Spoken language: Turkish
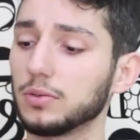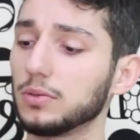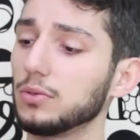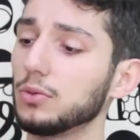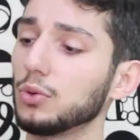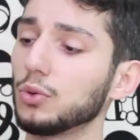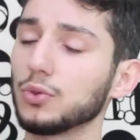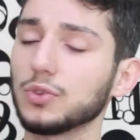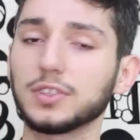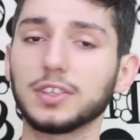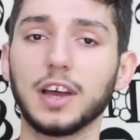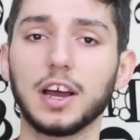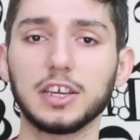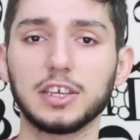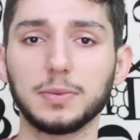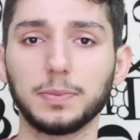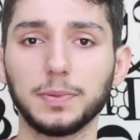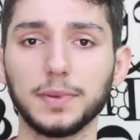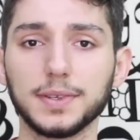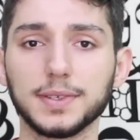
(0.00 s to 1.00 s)
ürününüz
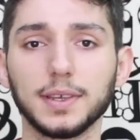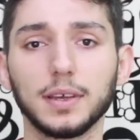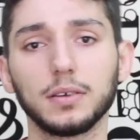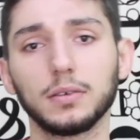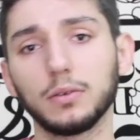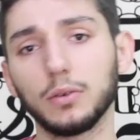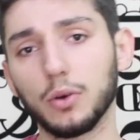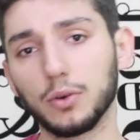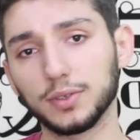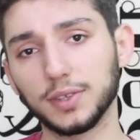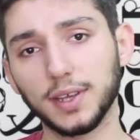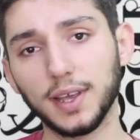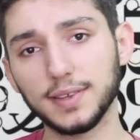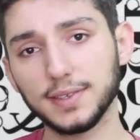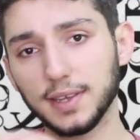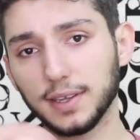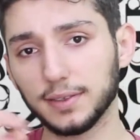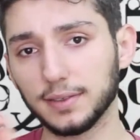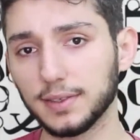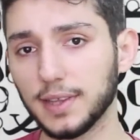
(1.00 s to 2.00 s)
takipli ise orada
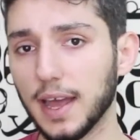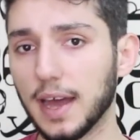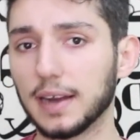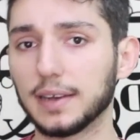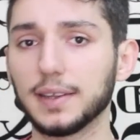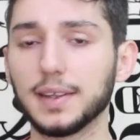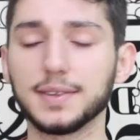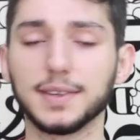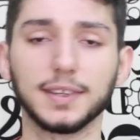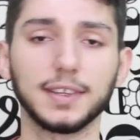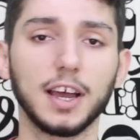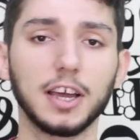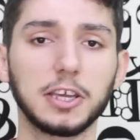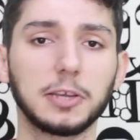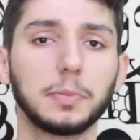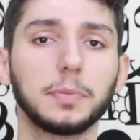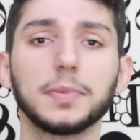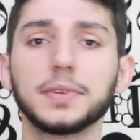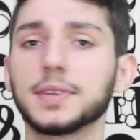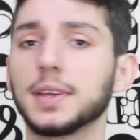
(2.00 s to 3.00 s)
yazan değer neyse
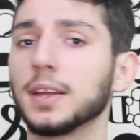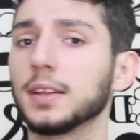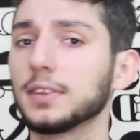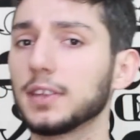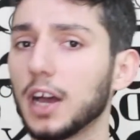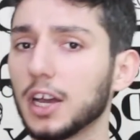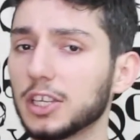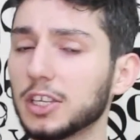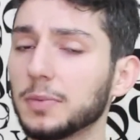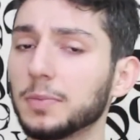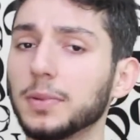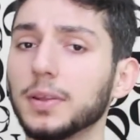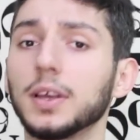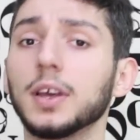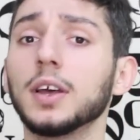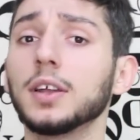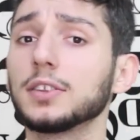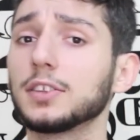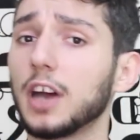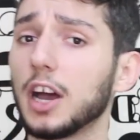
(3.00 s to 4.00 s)
takipli ise takipli.
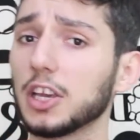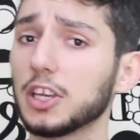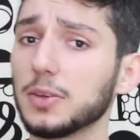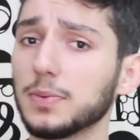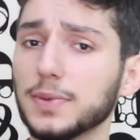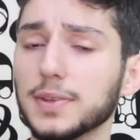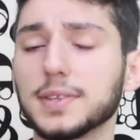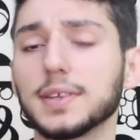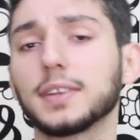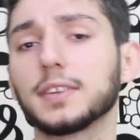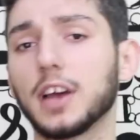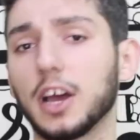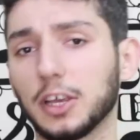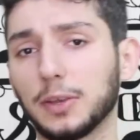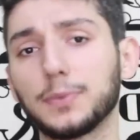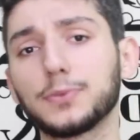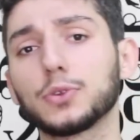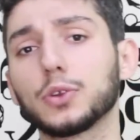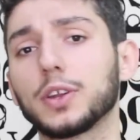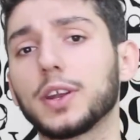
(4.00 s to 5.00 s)
Takipsiz ise
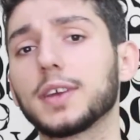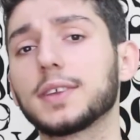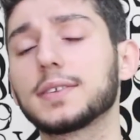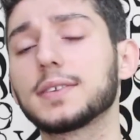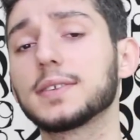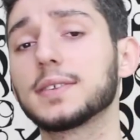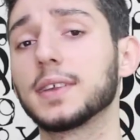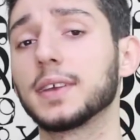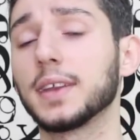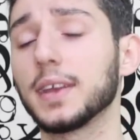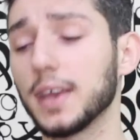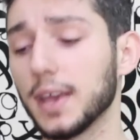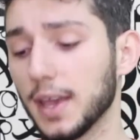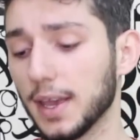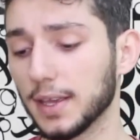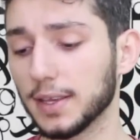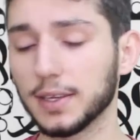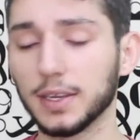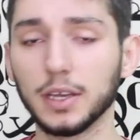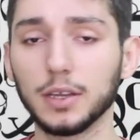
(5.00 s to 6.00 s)
takipsiz olarak sizlere
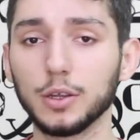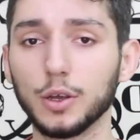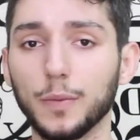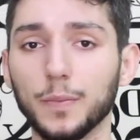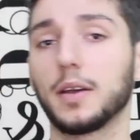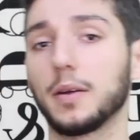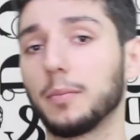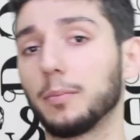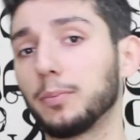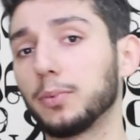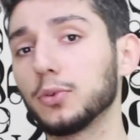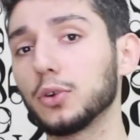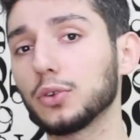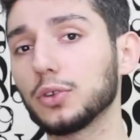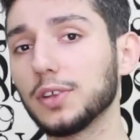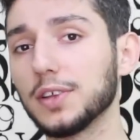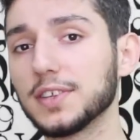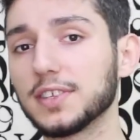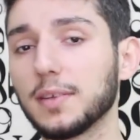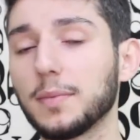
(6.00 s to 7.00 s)
geliyor. Bu
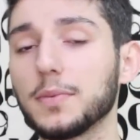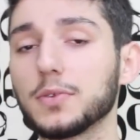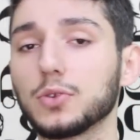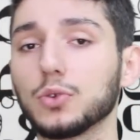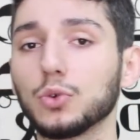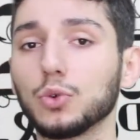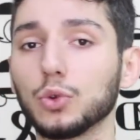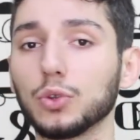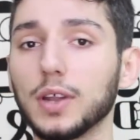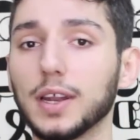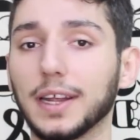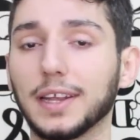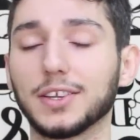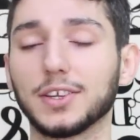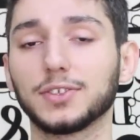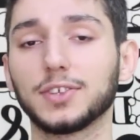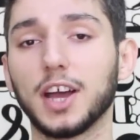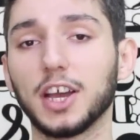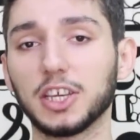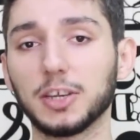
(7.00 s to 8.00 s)
noktada ise biz ürünü
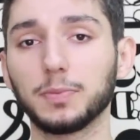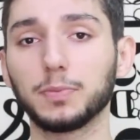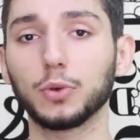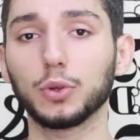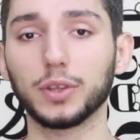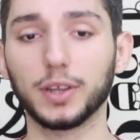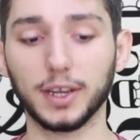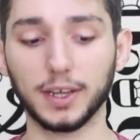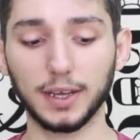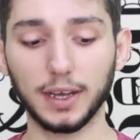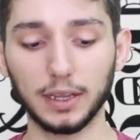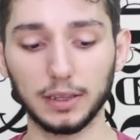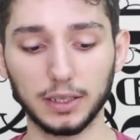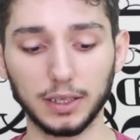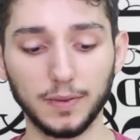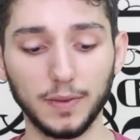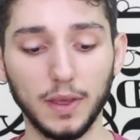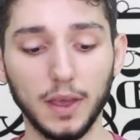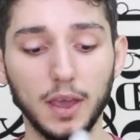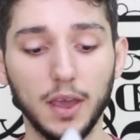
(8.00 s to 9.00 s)
arkadaşlar takipli olarak
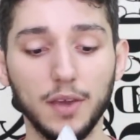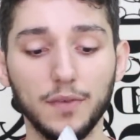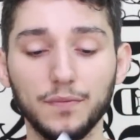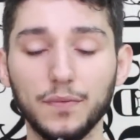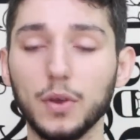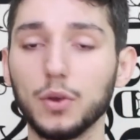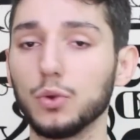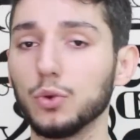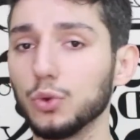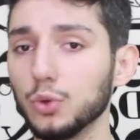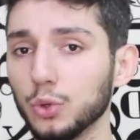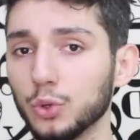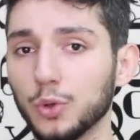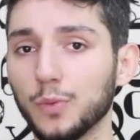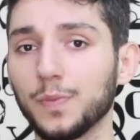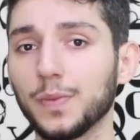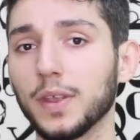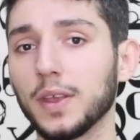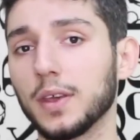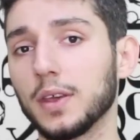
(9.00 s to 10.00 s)
aldık ve ürünü